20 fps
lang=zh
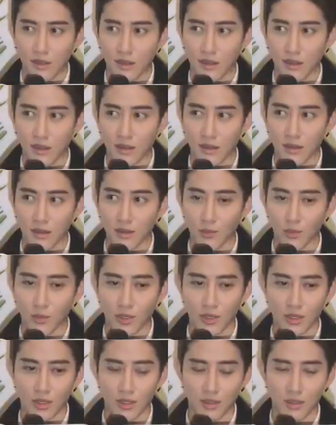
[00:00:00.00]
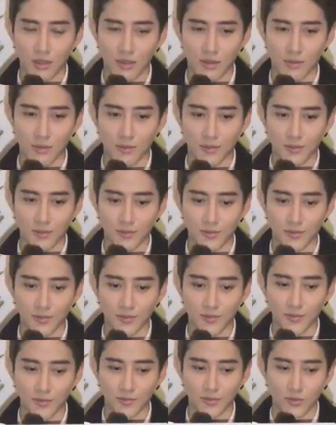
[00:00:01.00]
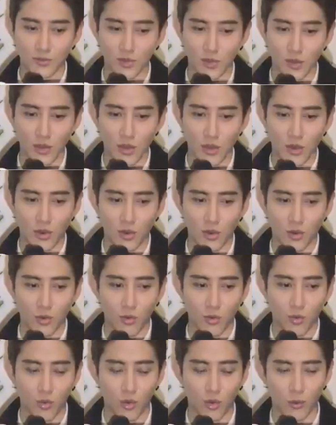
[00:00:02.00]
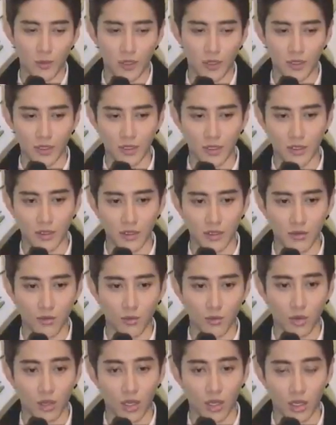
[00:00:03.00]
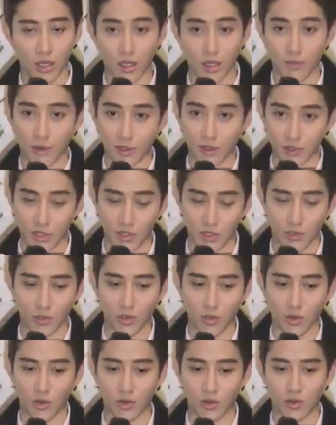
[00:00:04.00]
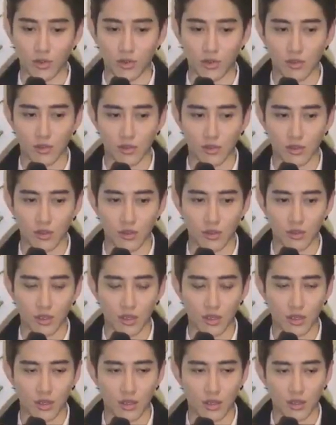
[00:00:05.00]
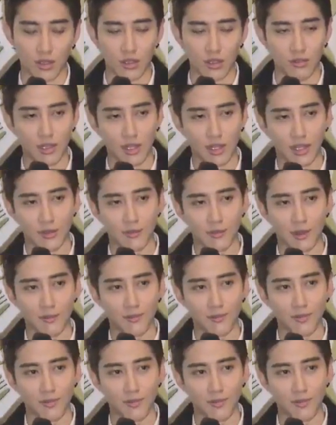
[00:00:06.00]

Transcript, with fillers: 啊，因为嗯，我们我和毛晓彤，呃，后来我来呀，不，